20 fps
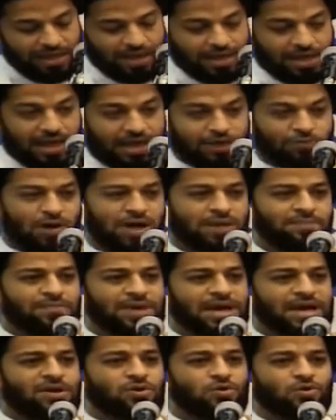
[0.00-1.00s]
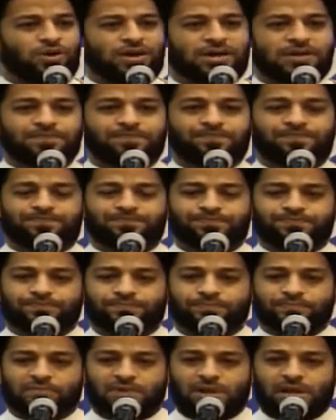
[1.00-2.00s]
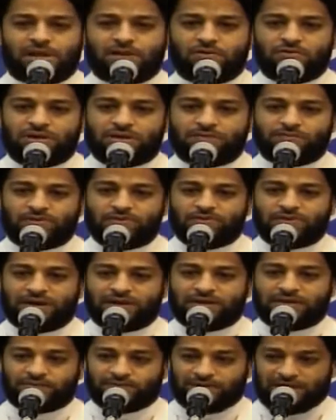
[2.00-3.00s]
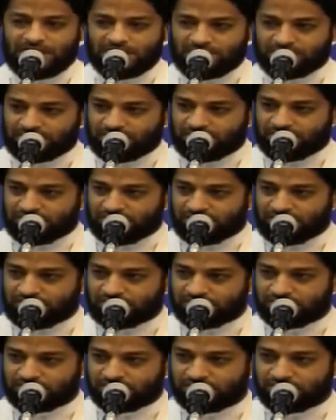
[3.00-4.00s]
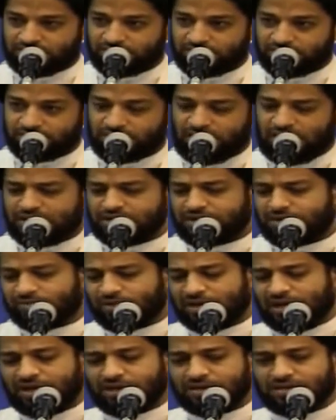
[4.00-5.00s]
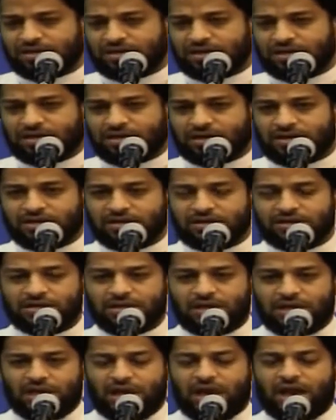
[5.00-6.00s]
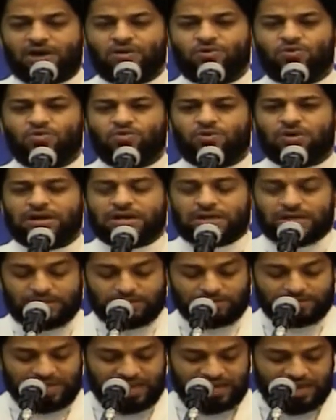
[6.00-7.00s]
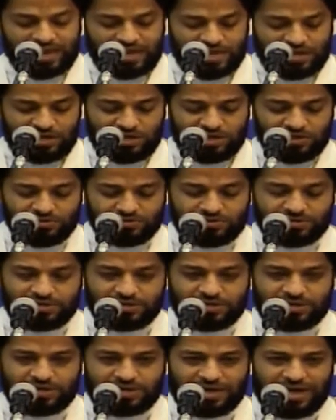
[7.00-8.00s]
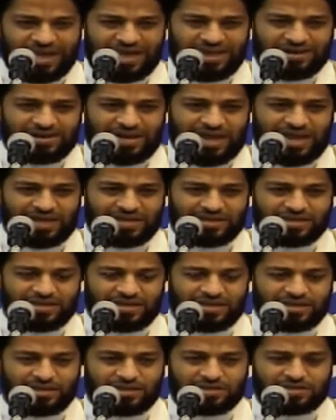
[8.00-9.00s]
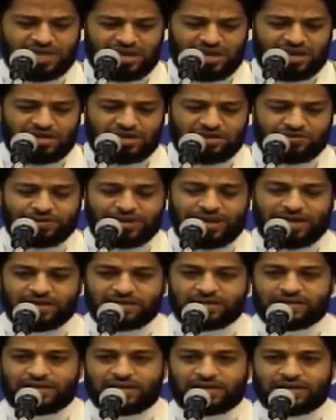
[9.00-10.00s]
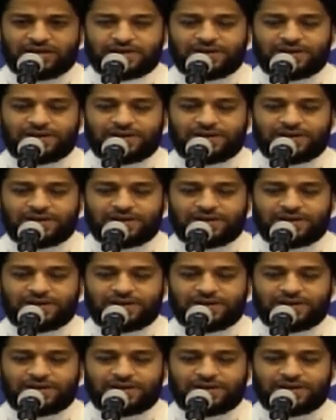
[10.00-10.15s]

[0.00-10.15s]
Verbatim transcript: الوهم ما هو؟ الوهم هو عدم الحقيقة عدم الحقيقة أو تغير غير الحقيقة تغير الحقيقة